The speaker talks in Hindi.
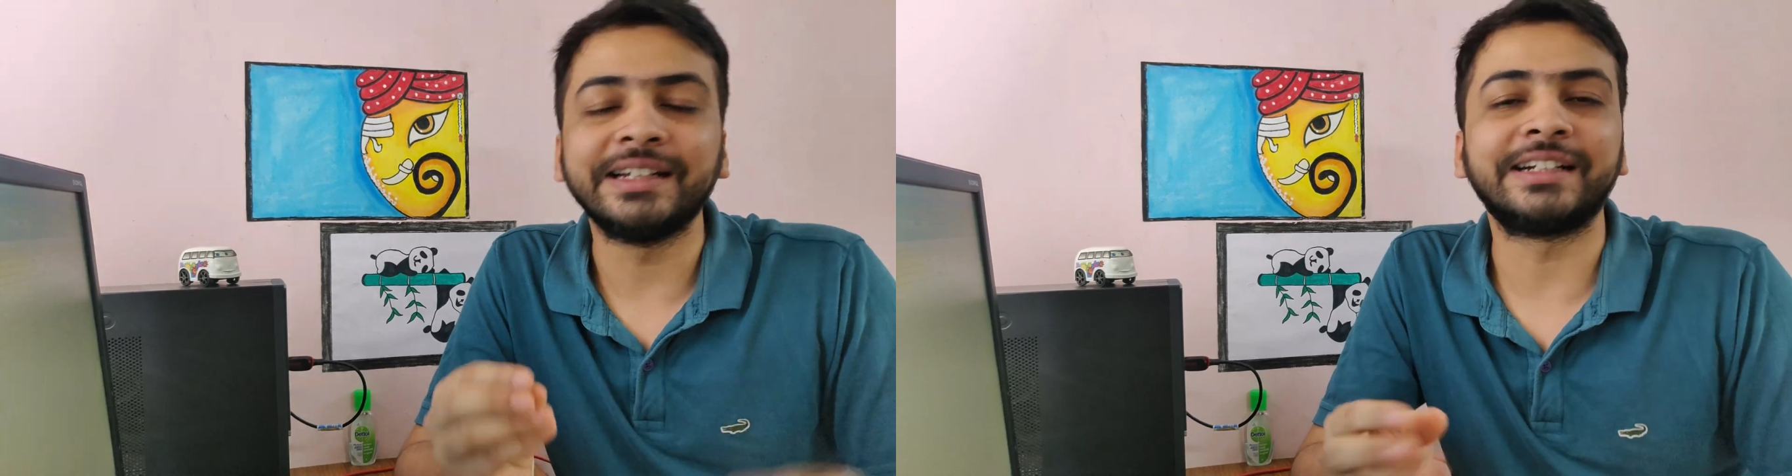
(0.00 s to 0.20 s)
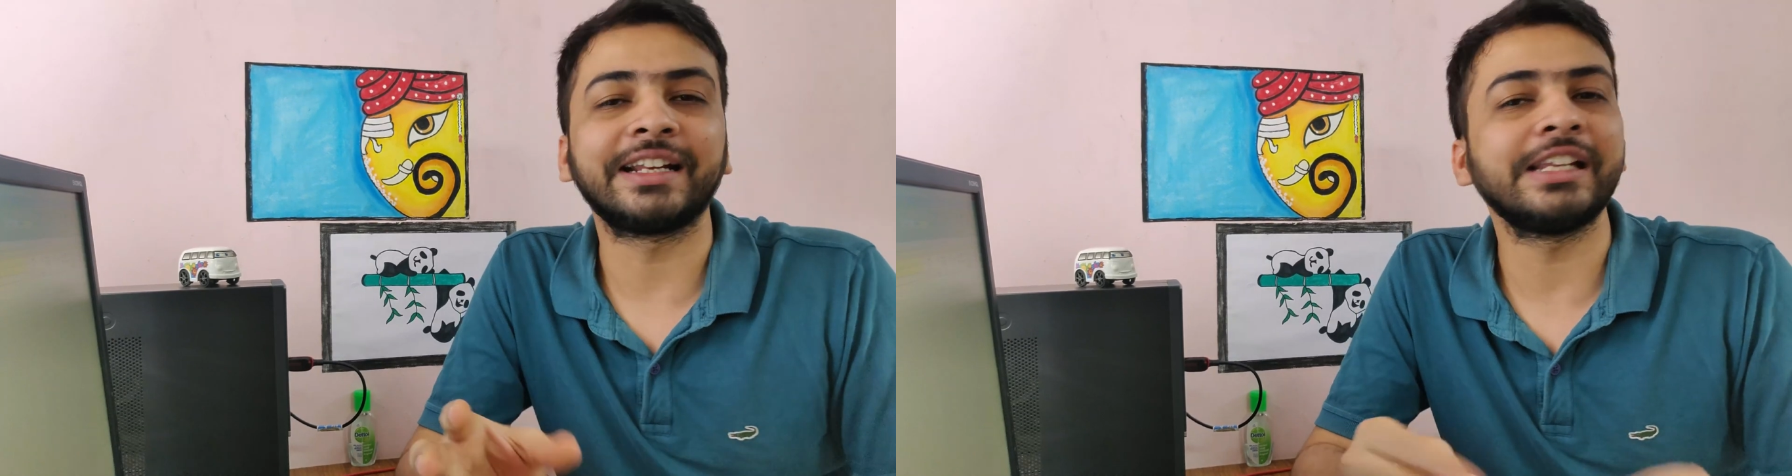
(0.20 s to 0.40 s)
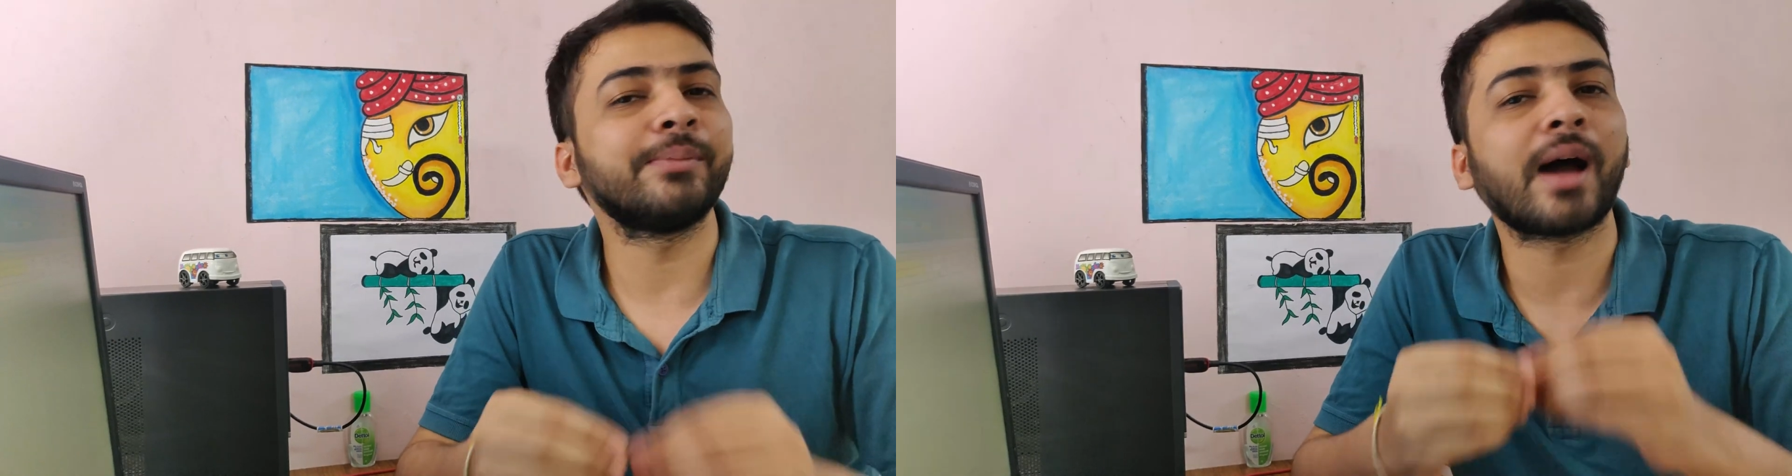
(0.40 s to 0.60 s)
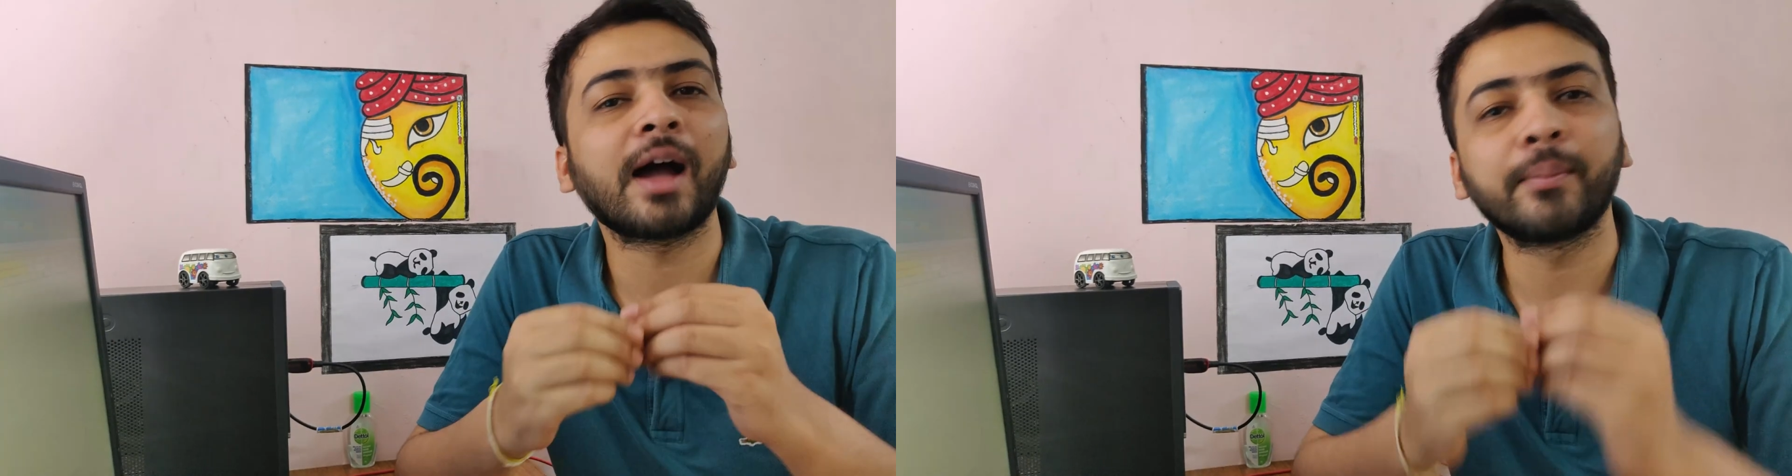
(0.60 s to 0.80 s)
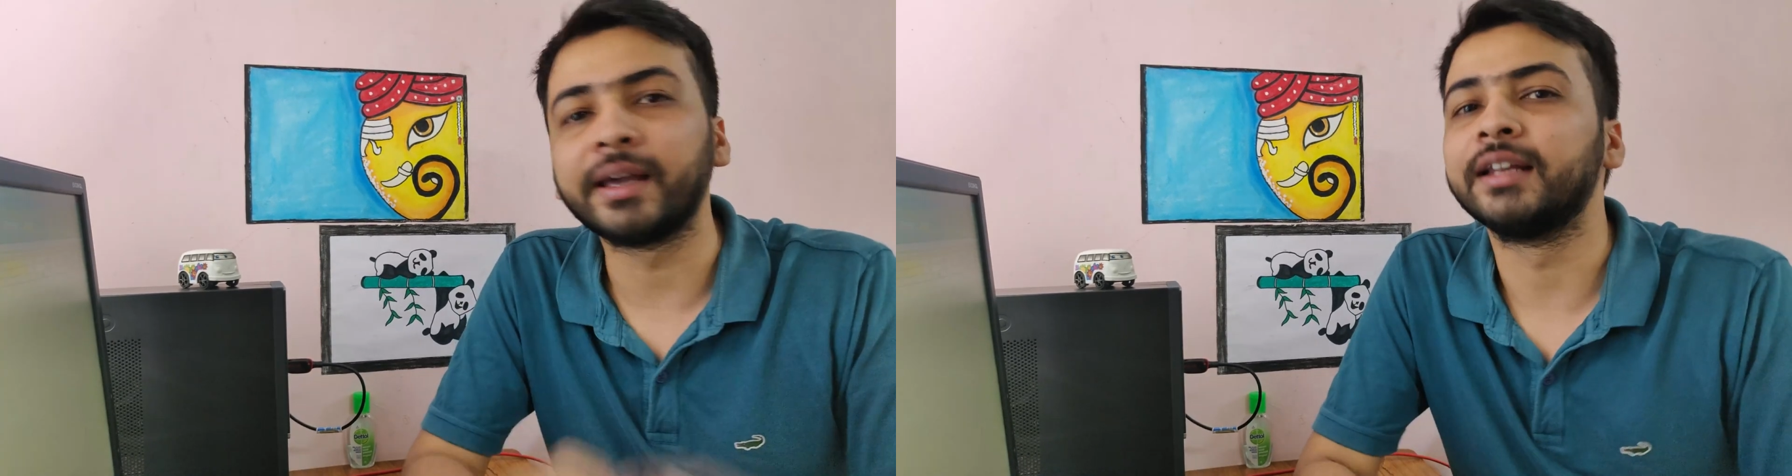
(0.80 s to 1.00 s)
लिटरली
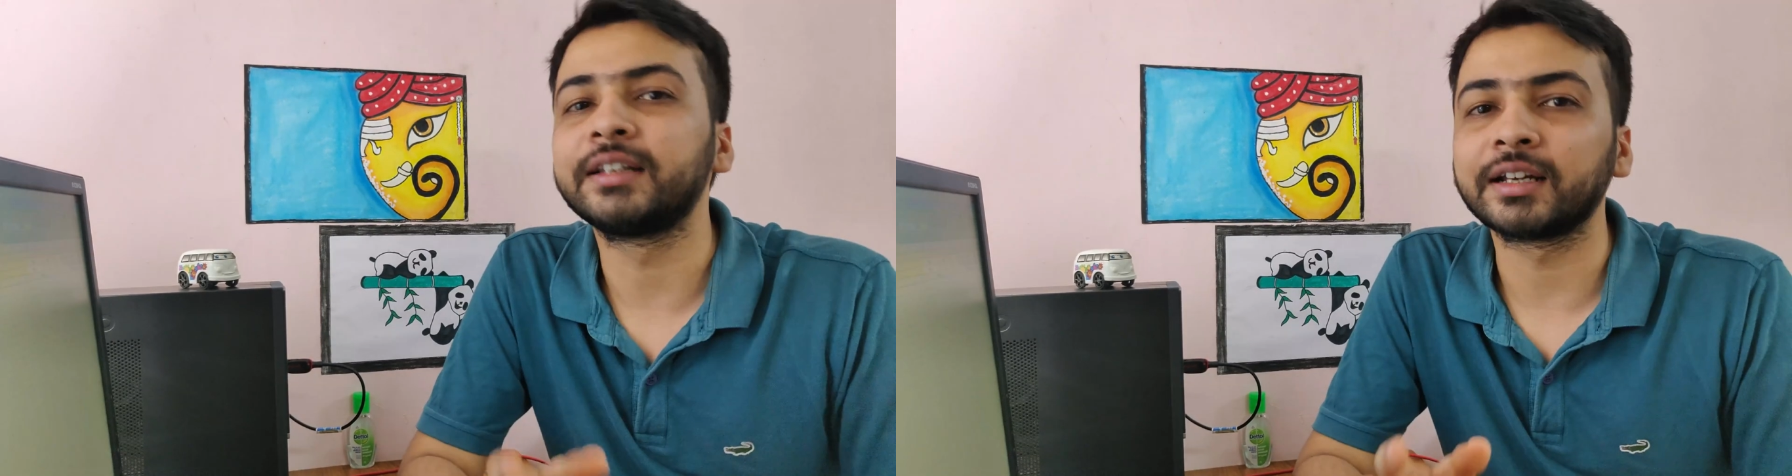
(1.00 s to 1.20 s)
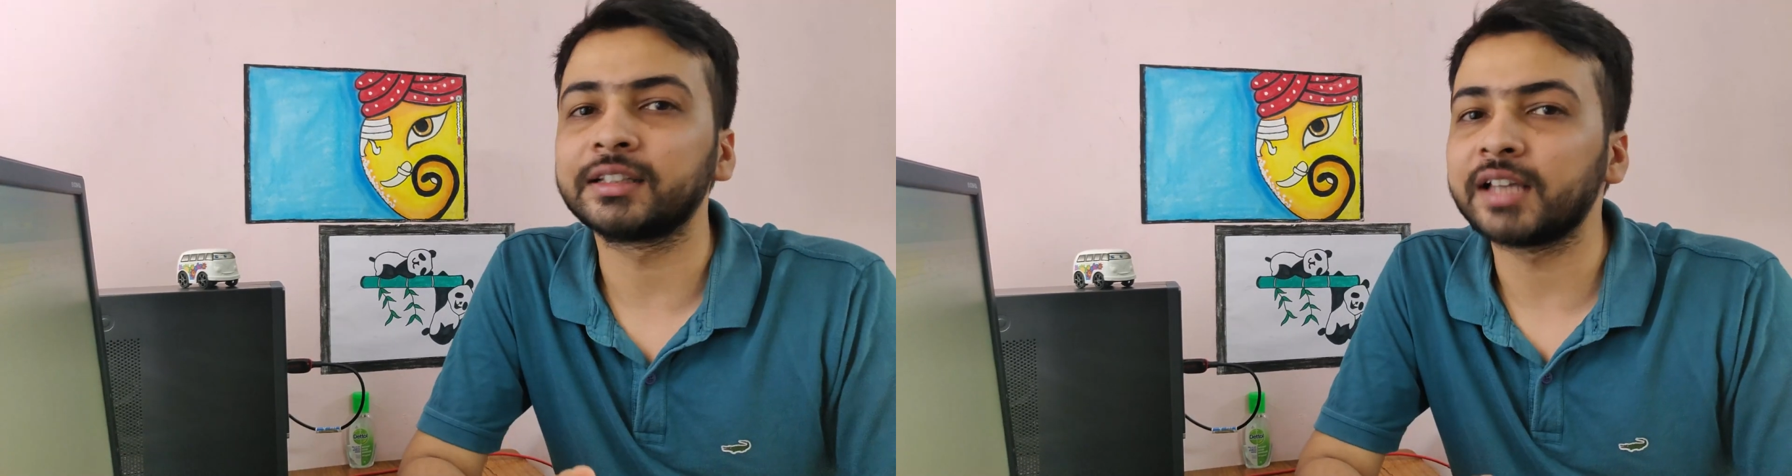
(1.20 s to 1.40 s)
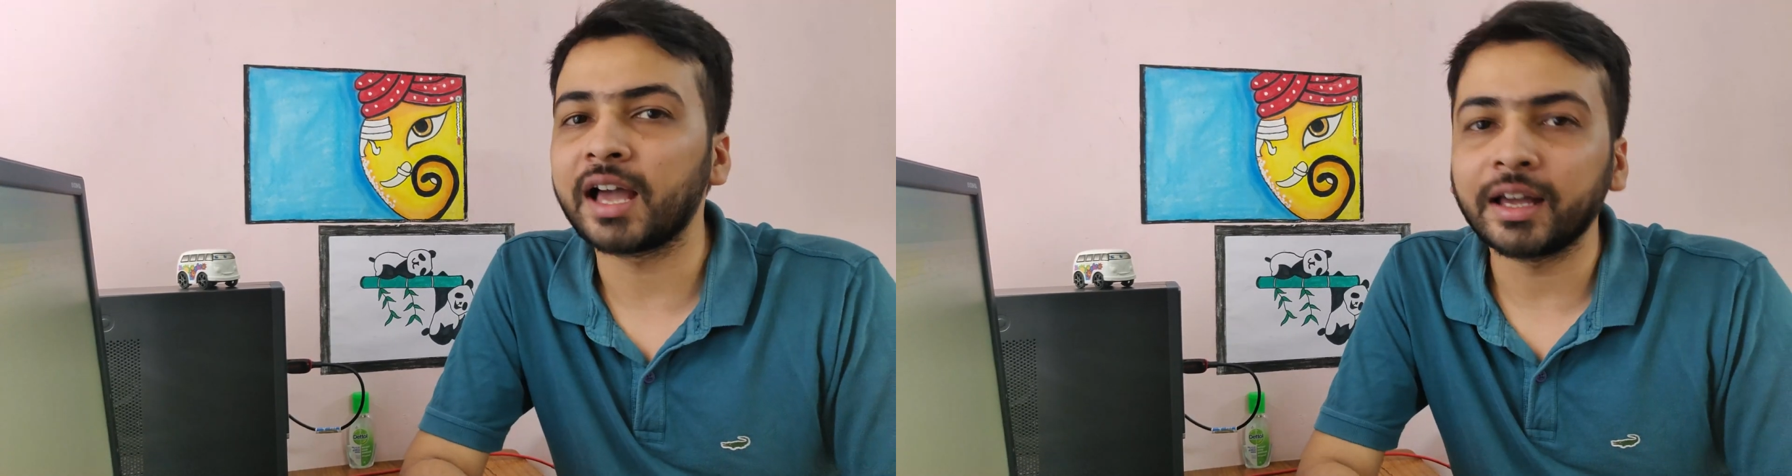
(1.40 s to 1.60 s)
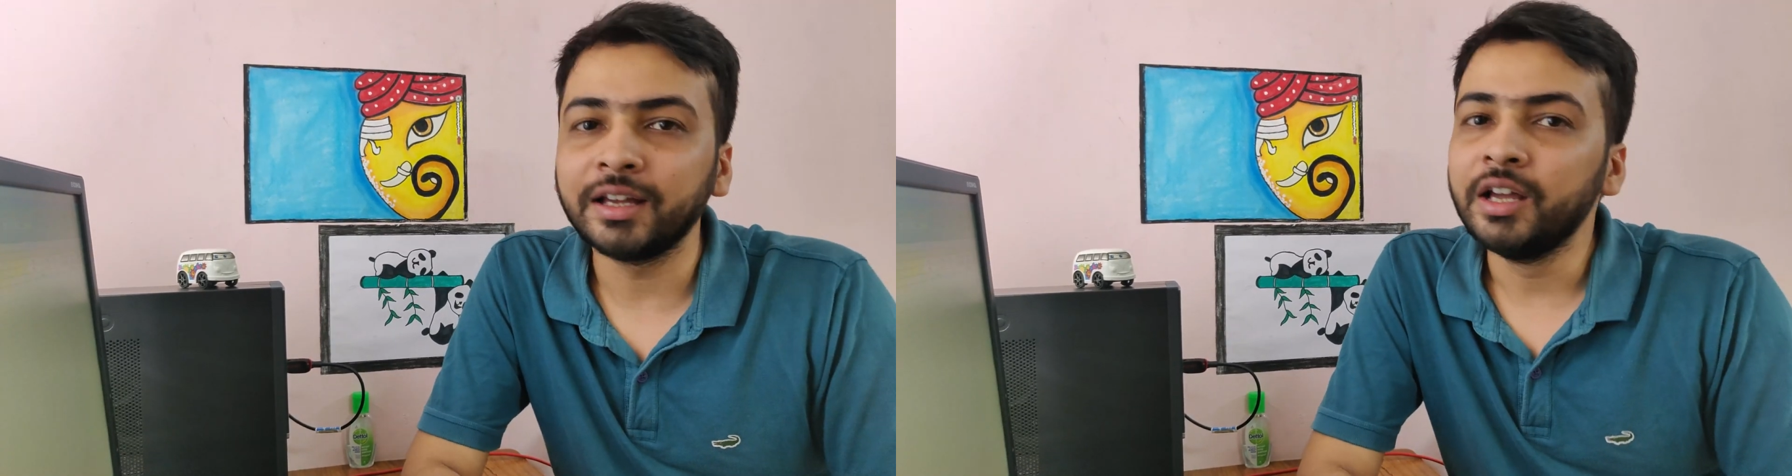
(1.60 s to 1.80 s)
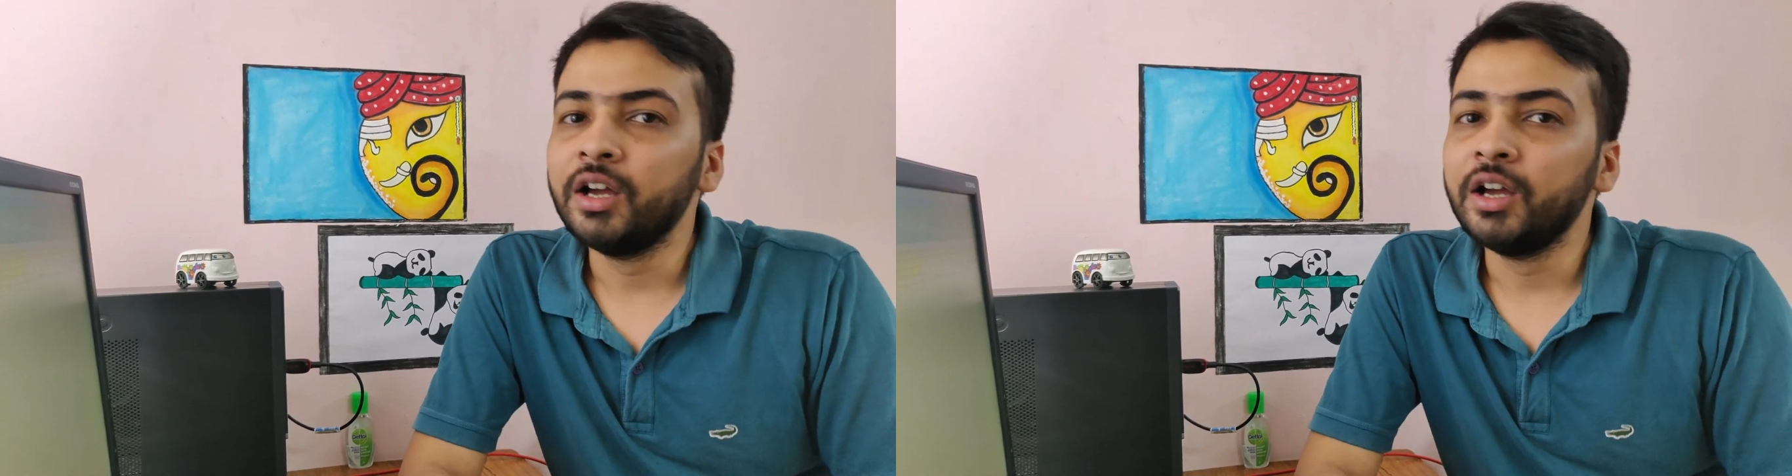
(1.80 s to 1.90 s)
माँ बहन कर दिया है